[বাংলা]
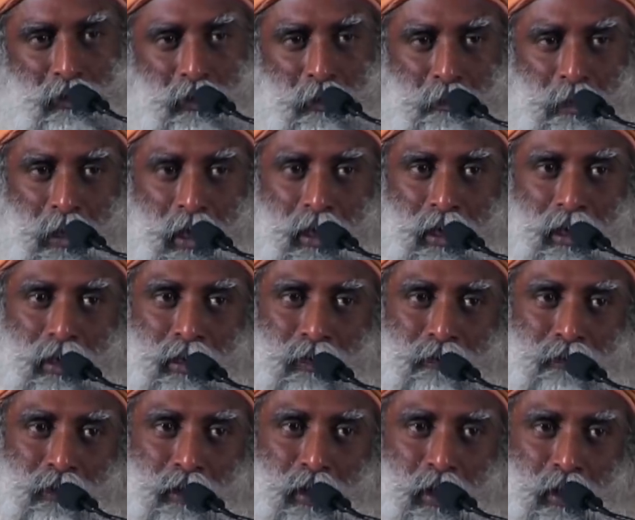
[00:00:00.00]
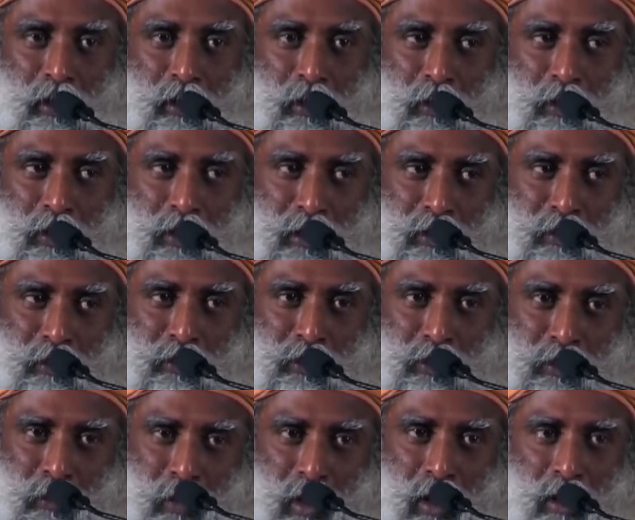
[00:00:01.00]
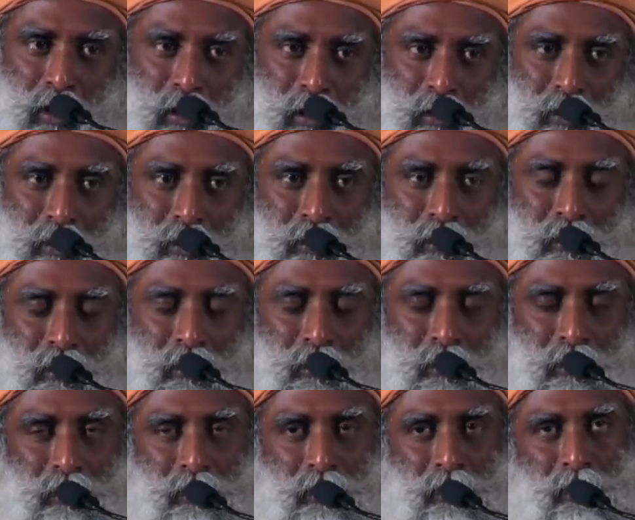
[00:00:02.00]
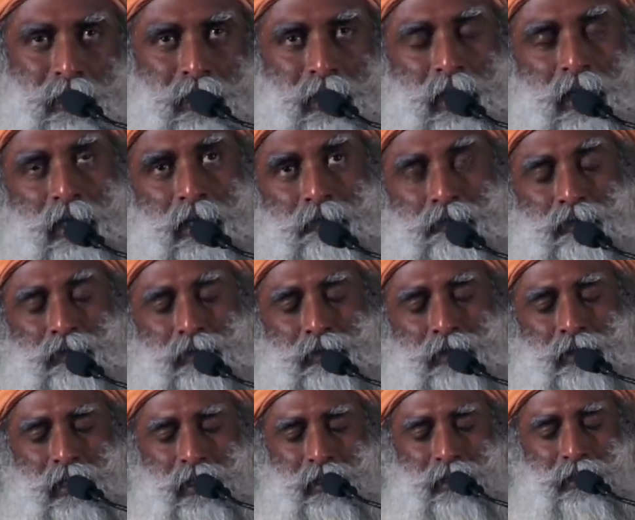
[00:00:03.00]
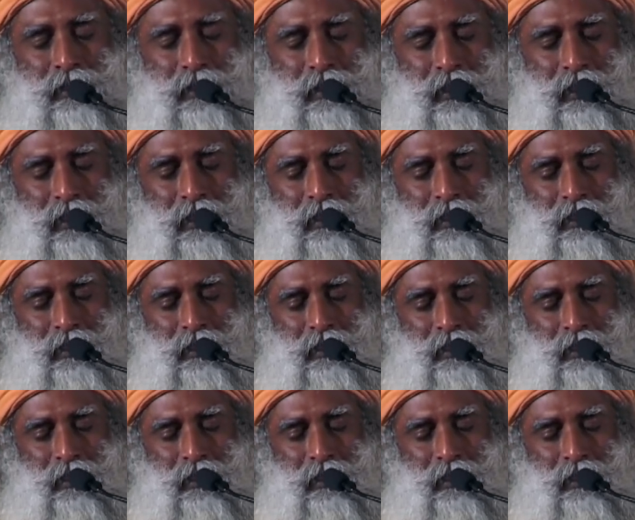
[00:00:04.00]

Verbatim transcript: নিজের ব্যাপারে কিছুই না জানার যন্ত্রণাটা জানলে যদি খালি দেখেন যে